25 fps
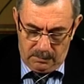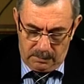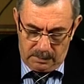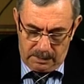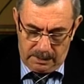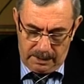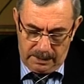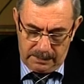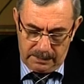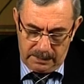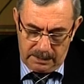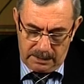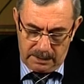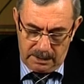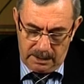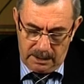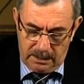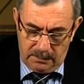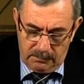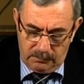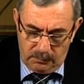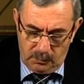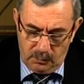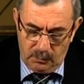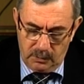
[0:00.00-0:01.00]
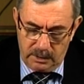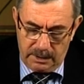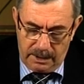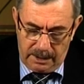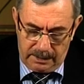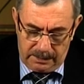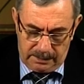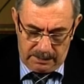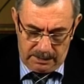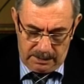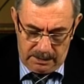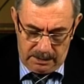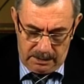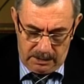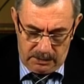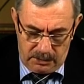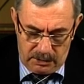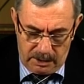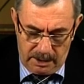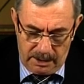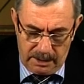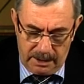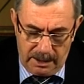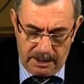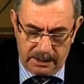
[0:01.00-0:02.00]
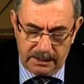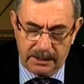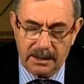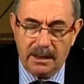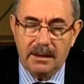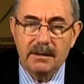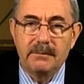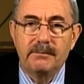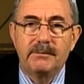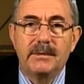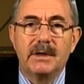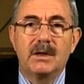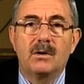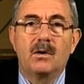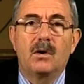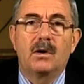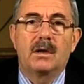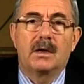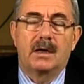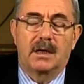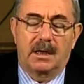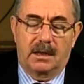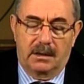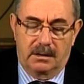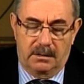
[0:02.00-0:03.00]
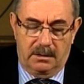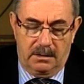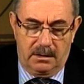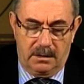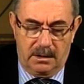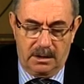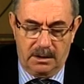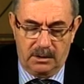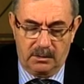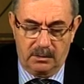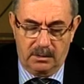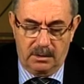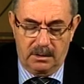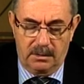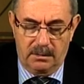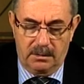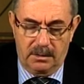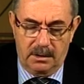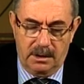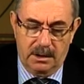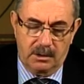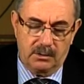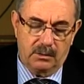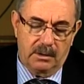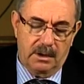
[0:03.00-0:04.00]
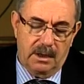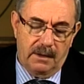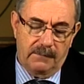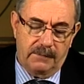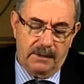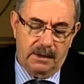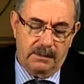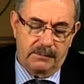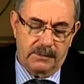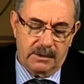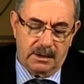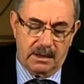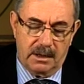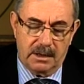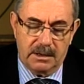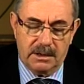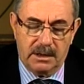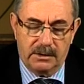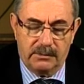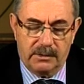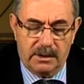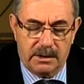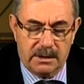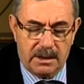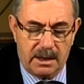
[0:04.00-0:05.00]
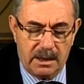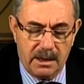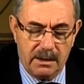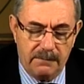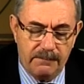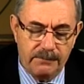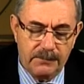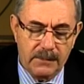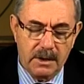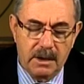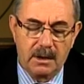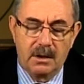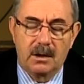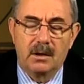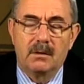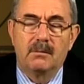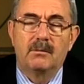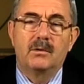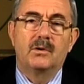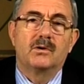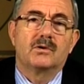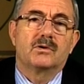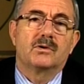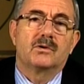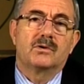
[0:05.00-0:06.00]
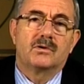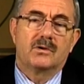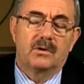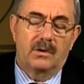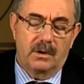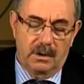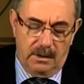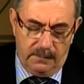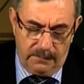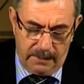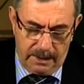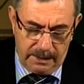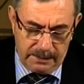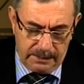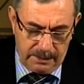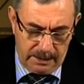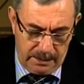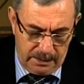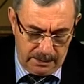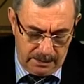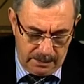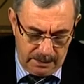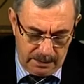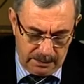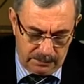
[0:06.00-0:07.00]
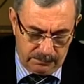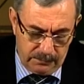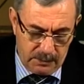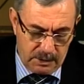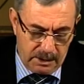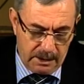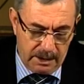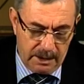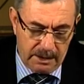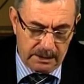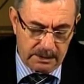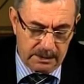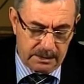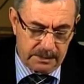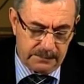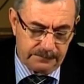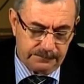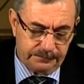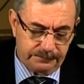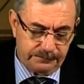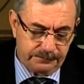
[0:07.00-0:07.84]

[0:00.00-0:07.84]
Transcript: kendisinin buğz ettiği şeylerden biri olarak Resul, Resulullah Efendimiz Aleyhisselatü Vesselam bu hususu ifade etmişlerdir.